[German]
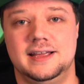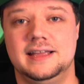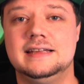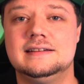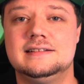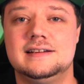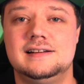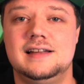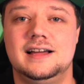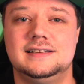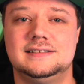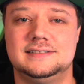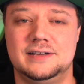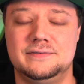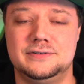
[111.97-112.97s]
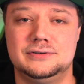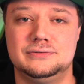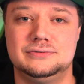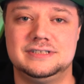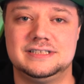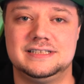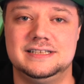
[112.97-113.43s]
der Intel i7
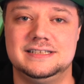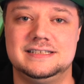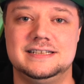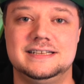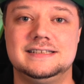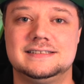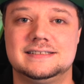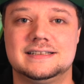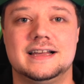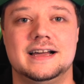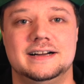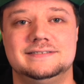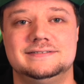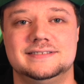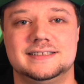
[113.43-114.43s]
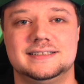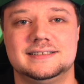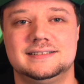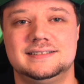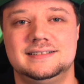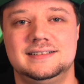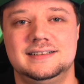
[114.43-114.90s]
und GTX Grafik.
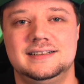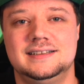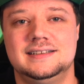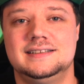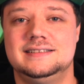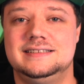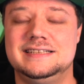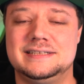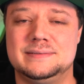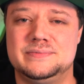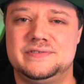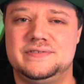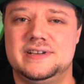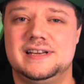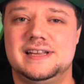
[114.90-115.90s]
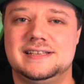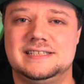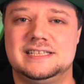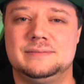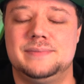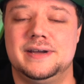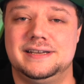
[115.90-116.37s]
Die Sims 4 lässt
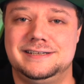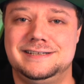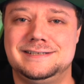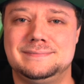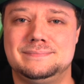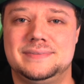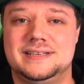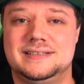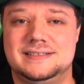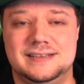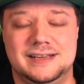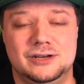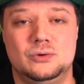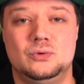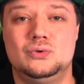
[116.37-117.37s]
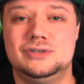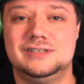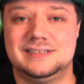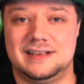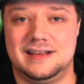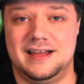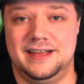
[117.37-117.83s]
sich bei diesem PC in
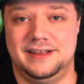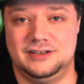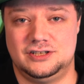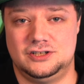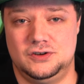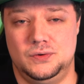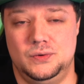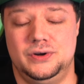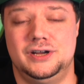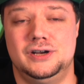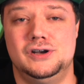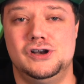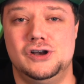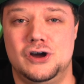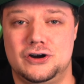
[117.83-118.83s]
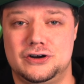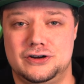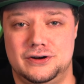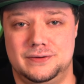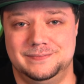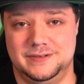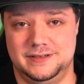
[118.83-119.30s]
Ultra-Einstellungen
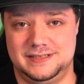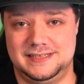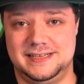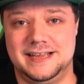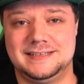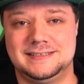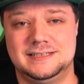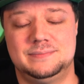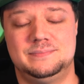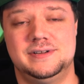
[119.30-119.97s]
locker mit 60